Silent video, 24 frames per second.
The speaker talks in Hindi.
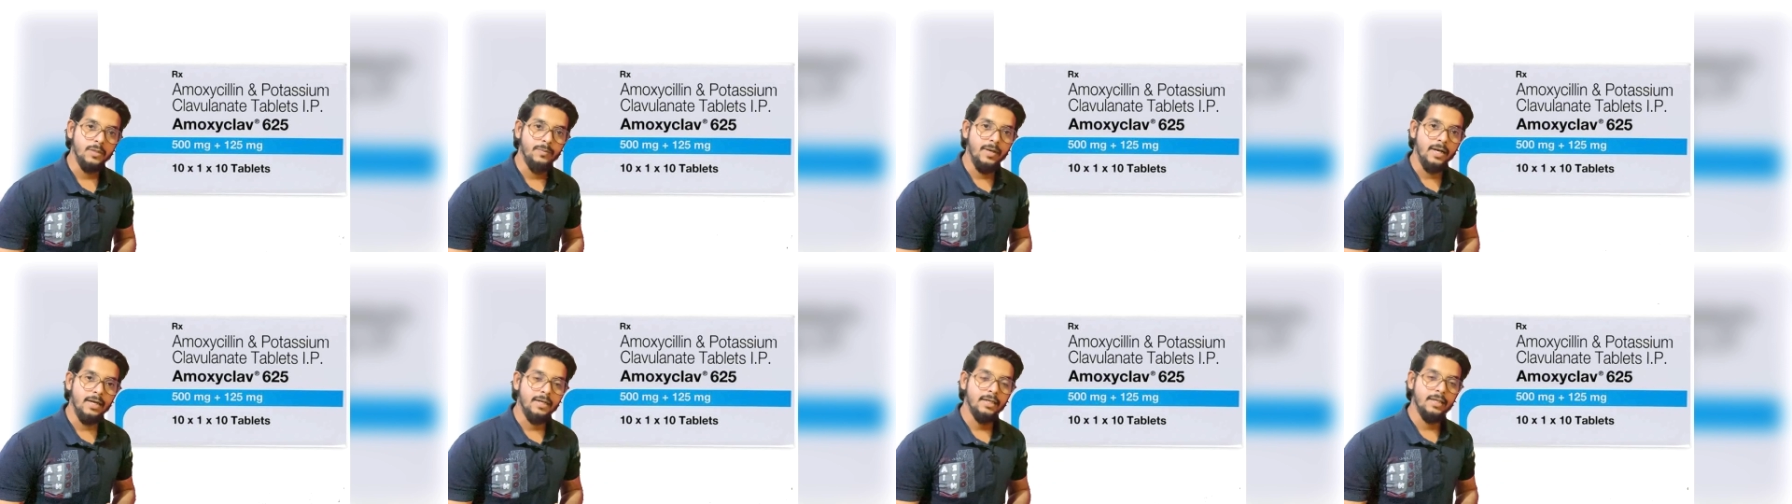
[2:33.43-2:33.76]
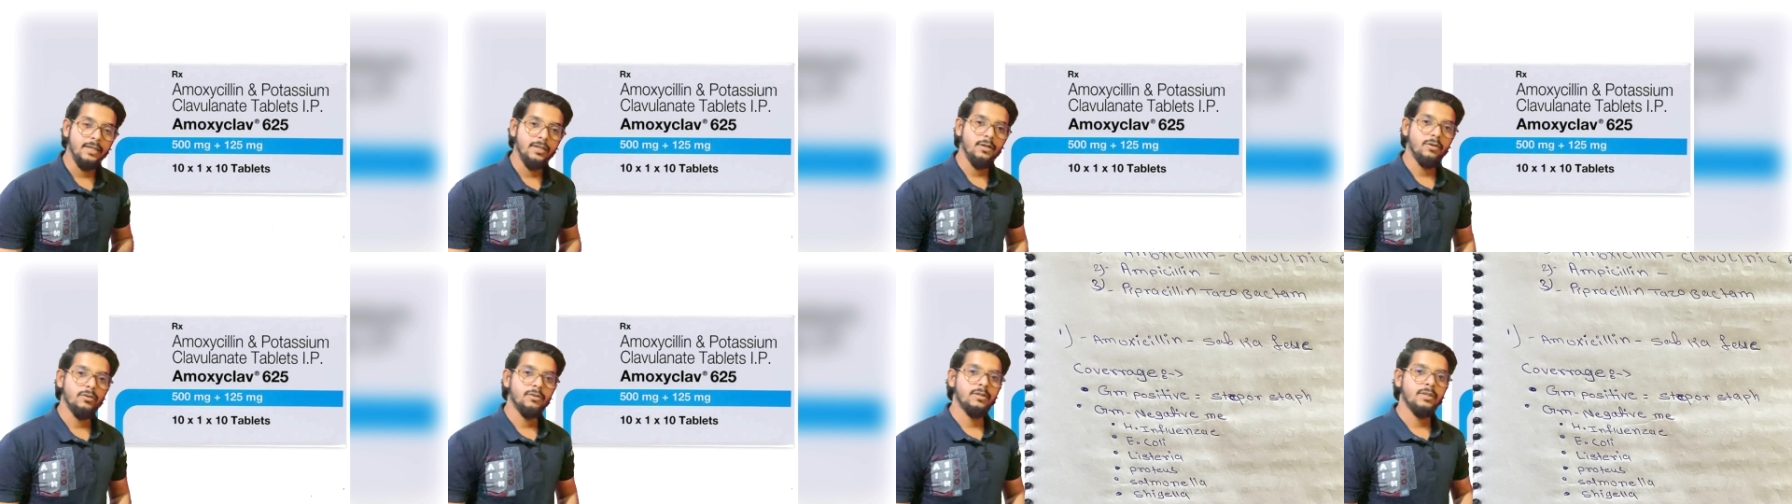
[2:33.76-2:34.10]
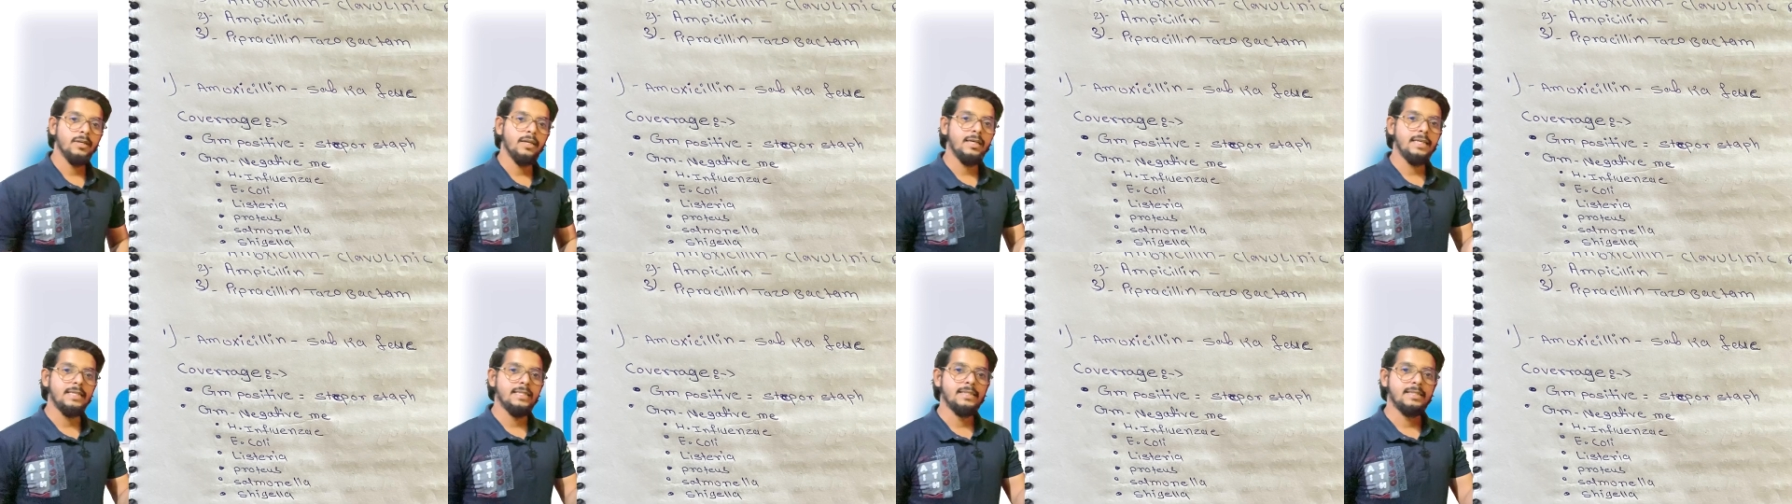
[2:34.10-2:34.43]
से बैक्टीरिया
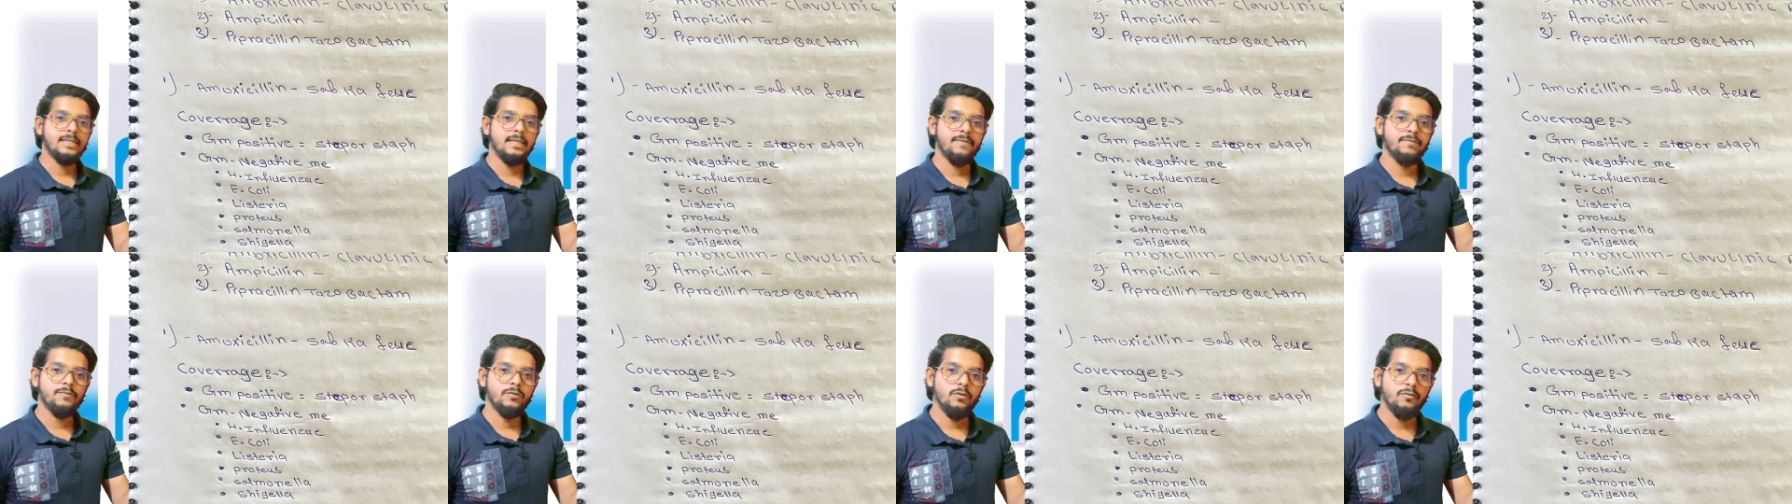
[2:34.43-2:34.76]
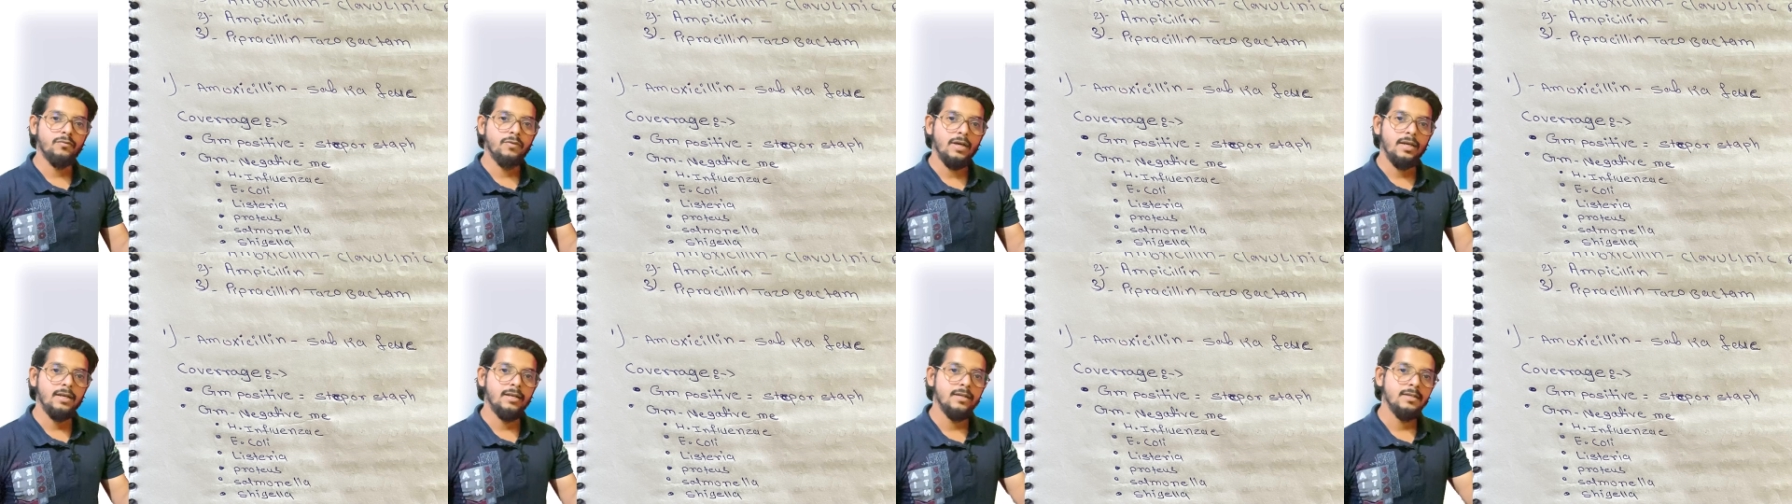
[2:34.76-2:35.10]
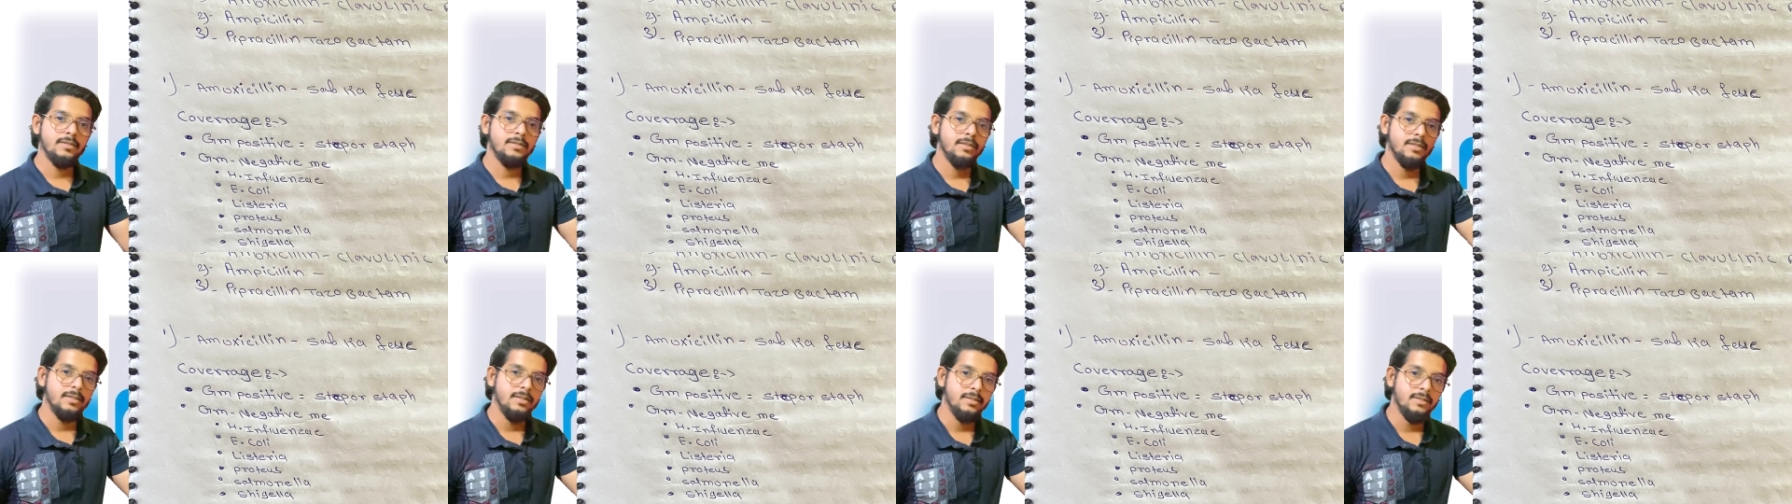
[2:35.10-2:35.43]
होते हैं
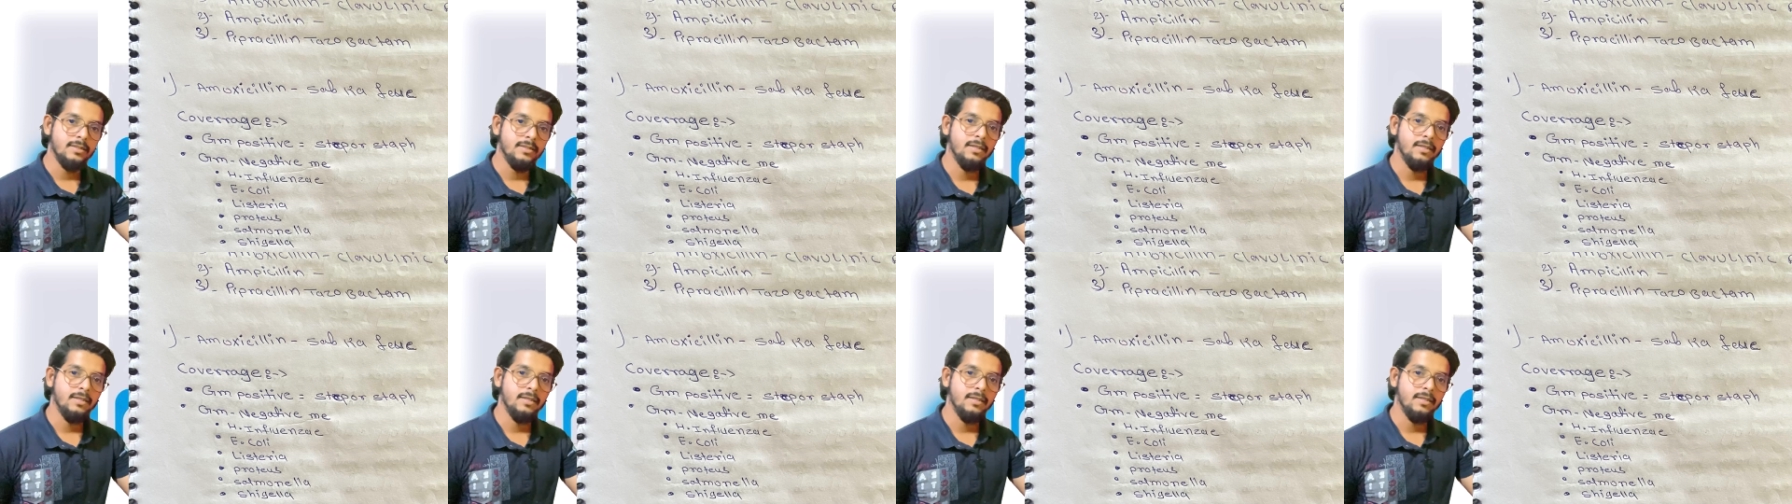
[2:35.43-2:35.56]
स्टेप्टोफाइलस